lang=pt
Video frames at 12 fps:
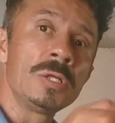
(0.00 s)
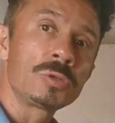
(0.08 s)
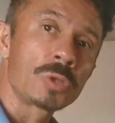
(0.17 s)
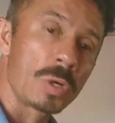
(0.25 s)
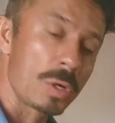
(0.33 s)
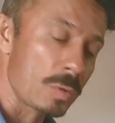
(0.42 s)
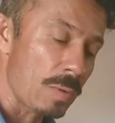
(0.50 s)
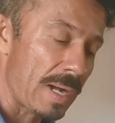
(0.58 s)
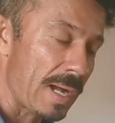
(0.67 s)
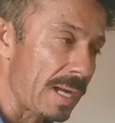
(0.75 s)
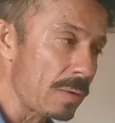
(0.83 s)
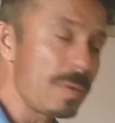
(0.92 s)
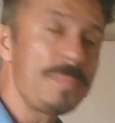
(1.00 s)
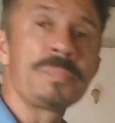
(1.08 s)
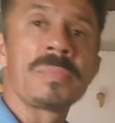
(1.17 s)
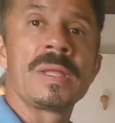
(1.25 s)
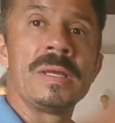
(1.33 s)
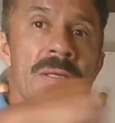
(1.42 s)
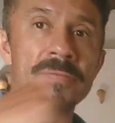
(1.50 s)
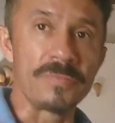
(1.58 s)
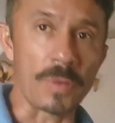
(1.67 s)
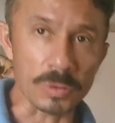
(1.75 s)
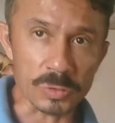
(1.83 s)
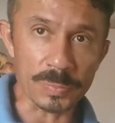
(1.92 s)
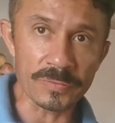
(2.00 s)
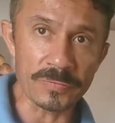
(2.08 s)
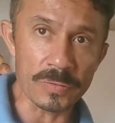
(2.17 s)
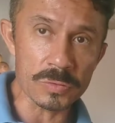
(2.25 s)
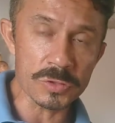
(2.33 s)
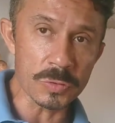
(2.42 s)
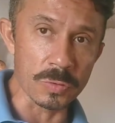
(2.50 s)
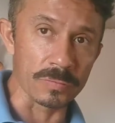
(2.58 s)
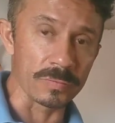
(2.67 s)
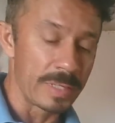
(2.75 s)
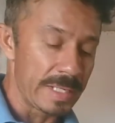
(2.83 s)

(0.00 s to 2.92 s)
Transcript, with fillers: troco a água e volto pro fogo de novo.